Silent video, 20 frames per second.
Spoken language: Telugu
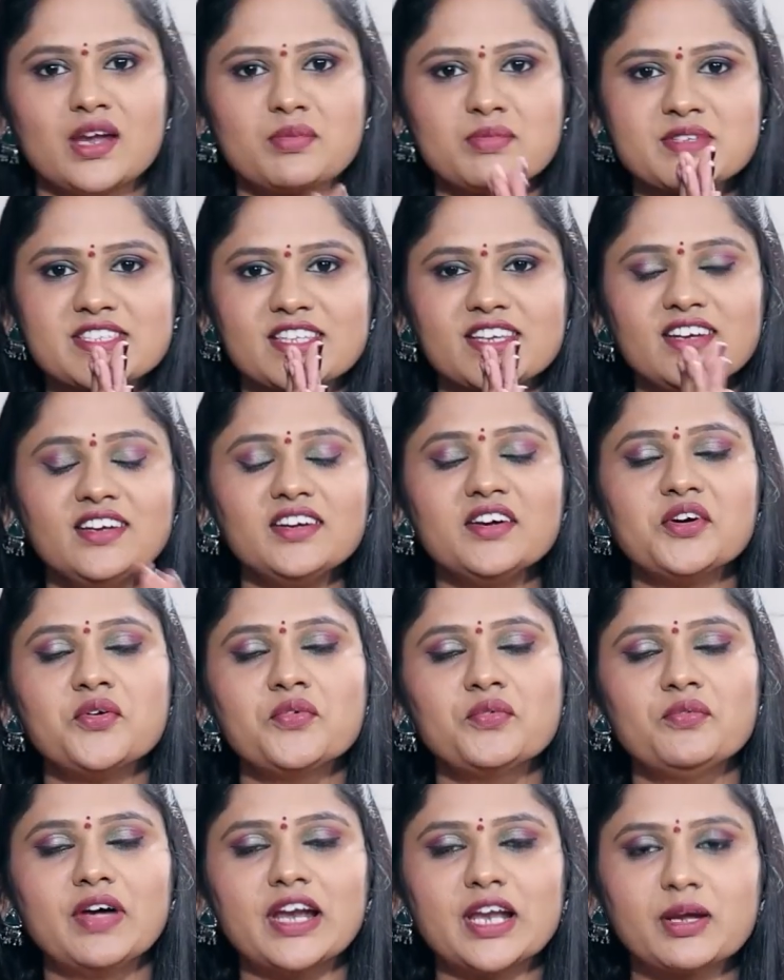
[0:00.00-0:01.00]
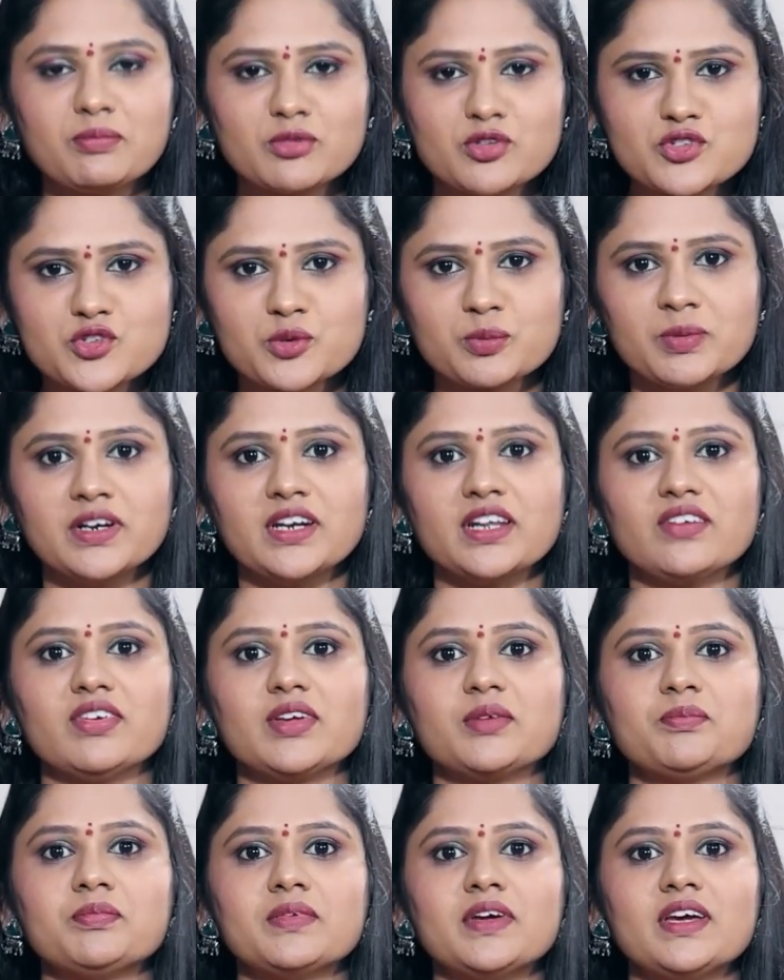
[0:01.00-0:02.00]
నమస్తే వెల్కమ్ టు సుమన్ టీవీ
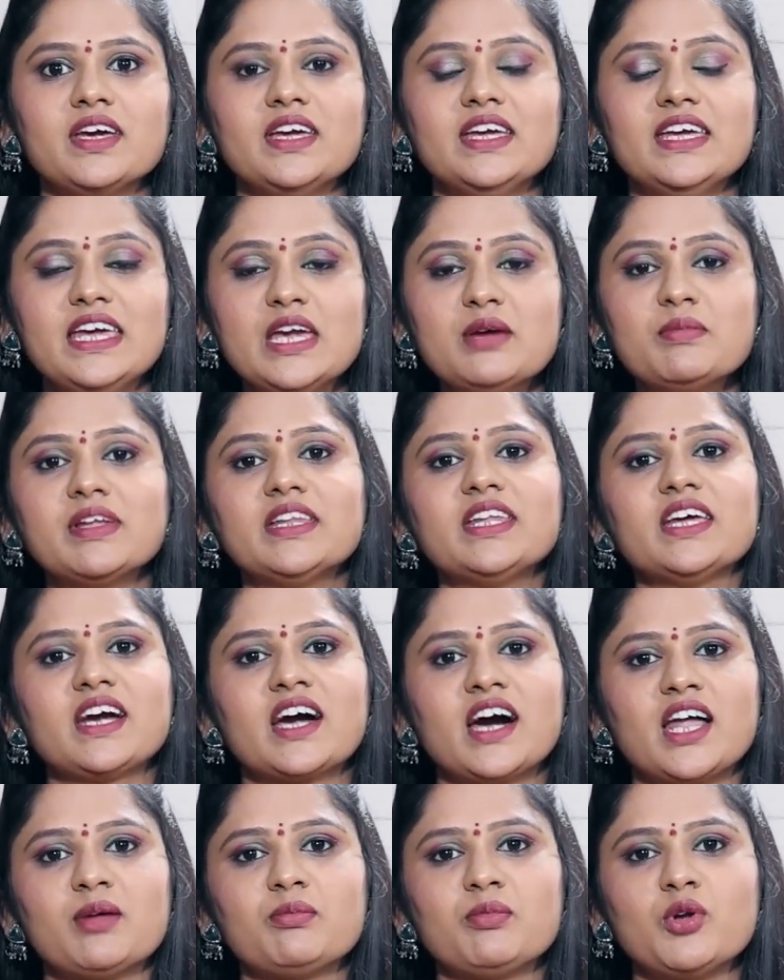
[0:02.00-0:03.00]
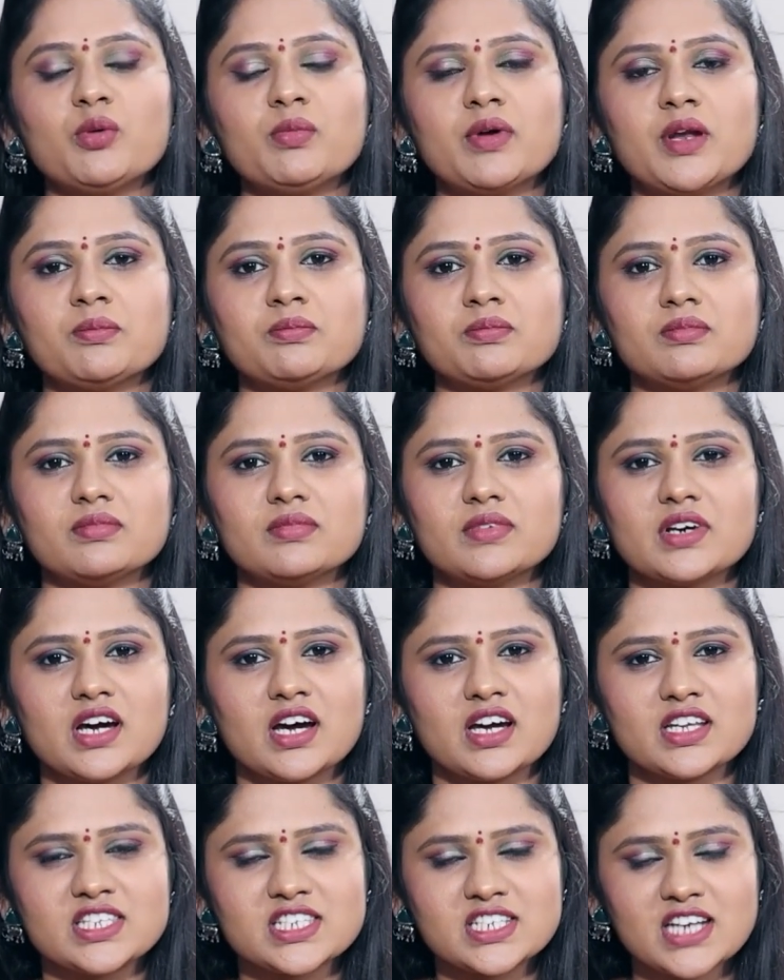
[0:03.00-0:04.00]
ఈ మధ్య కాలంలో మనం
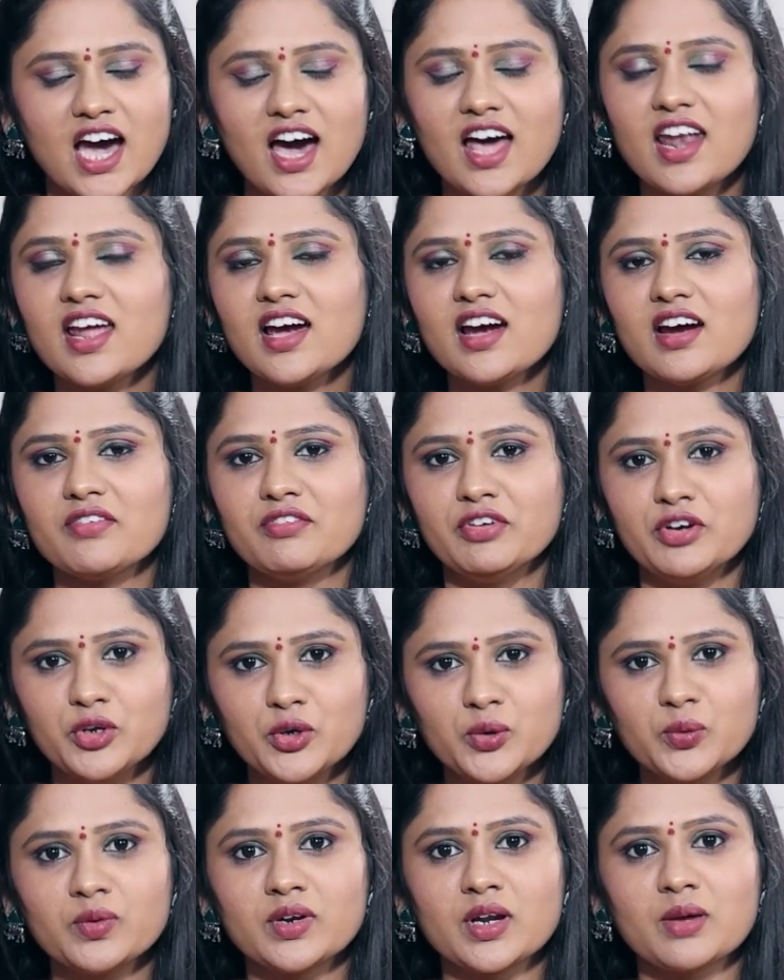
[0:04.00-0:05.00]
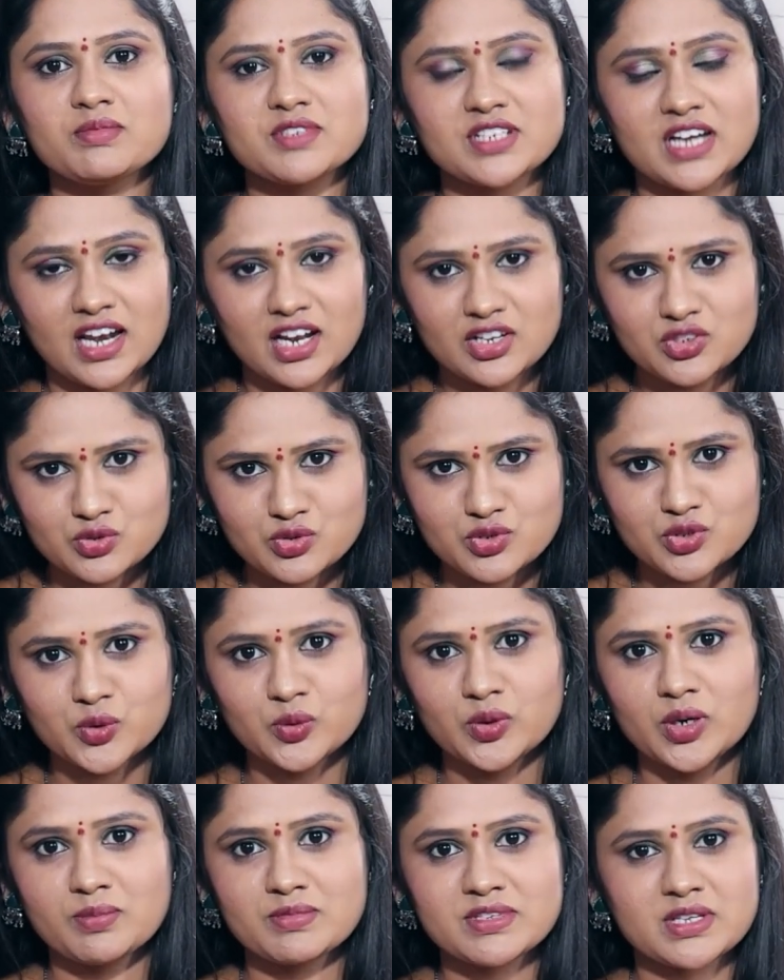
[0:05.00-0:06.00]
చాలా వింటూ ఉన్నాం చాలా చూస్తూ
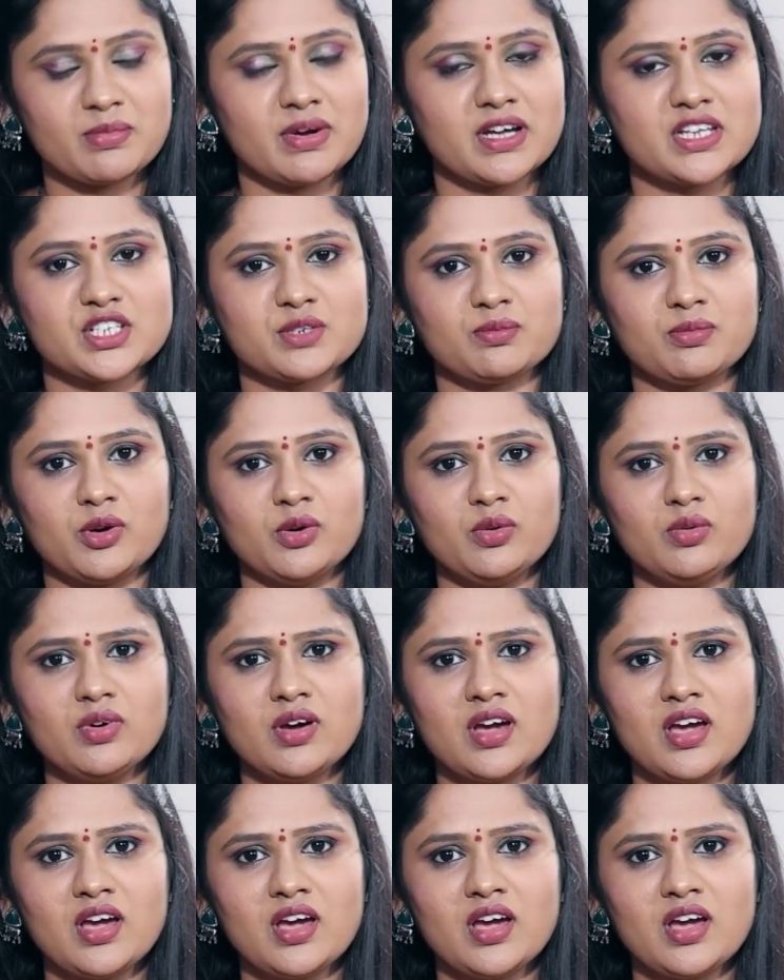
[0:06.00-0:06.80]
ఉన్నాం సమాజంలో